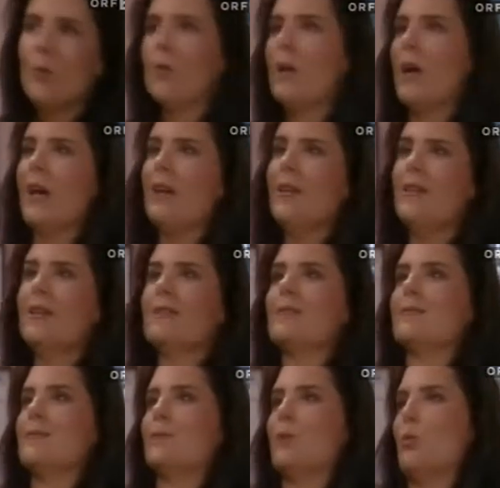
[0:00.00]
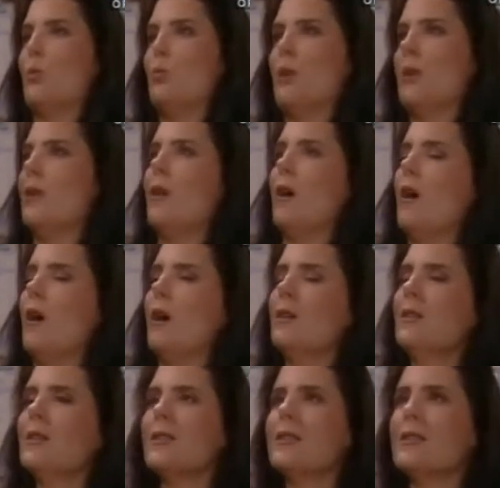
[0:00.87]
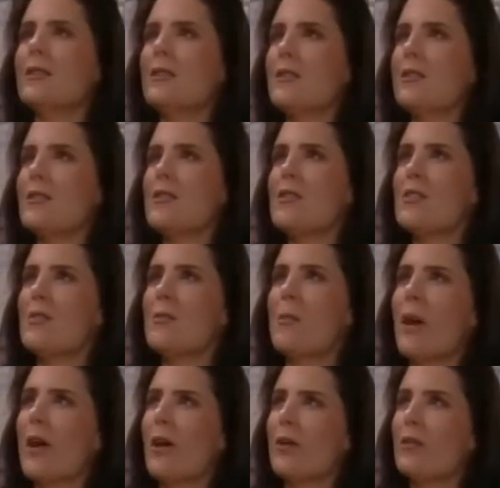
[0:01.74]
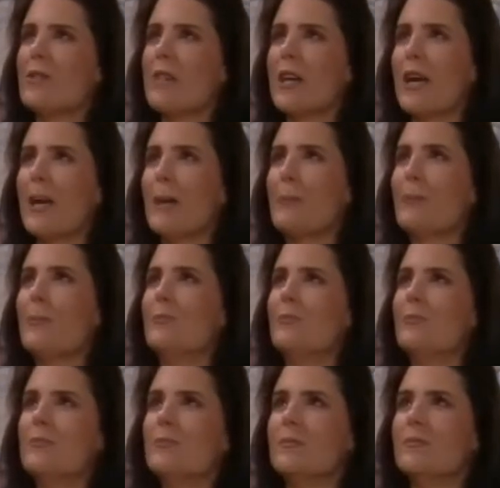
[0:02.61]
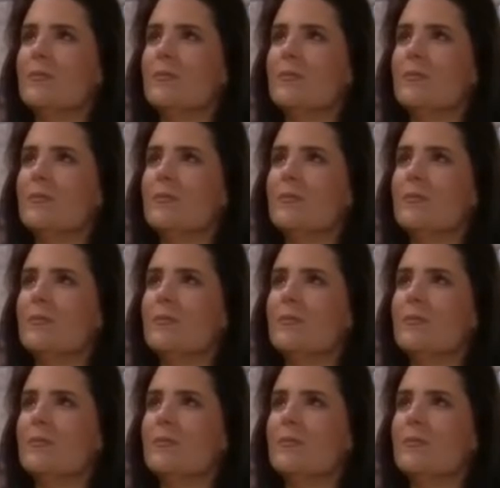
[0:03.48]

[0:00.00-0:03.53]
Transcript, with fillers: Das wird nicht mehr lange dauern. Es ist nur eine Frage der Zeit.